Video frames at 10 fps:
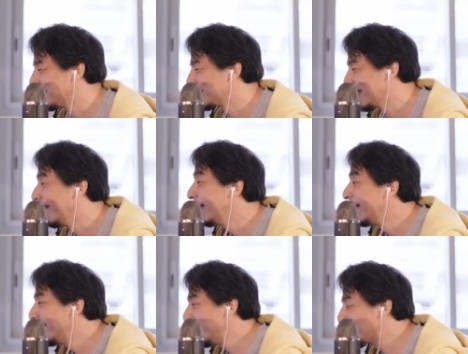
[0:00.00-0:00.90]
ました。
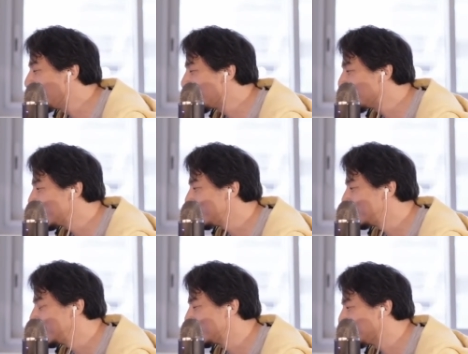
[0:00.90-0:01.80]
えー、婚活アプリ
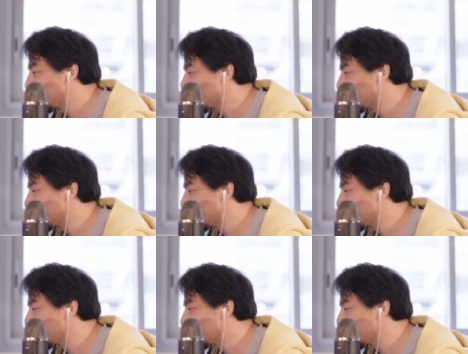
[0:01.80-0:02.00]
で友達が